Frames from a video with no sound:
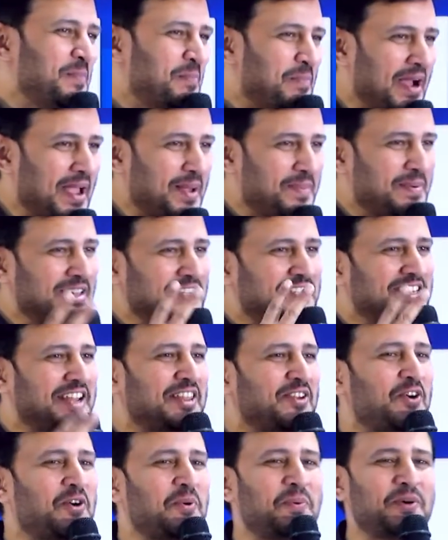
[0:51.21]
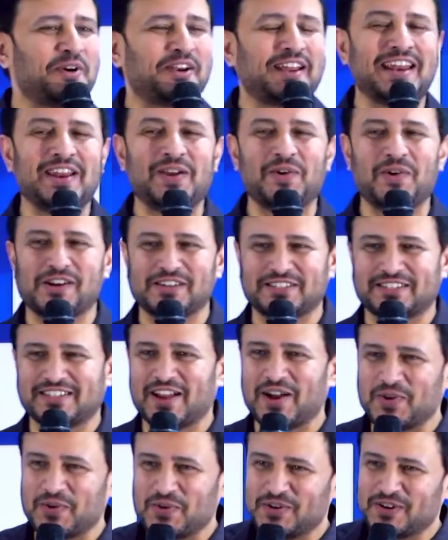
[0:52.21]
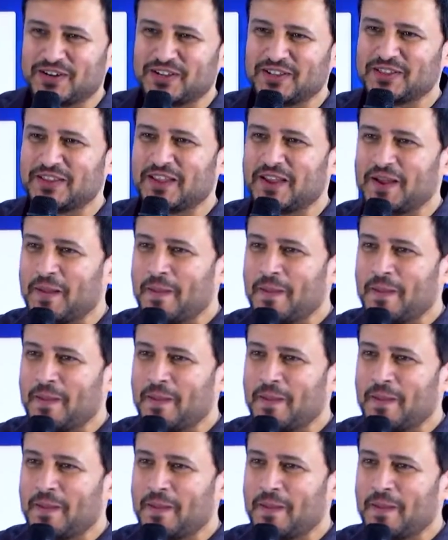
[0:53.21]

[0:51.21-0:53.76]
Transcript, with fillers: బైబిల్ చదవకపోవటానికి ఒక సాకు ఉంటుంది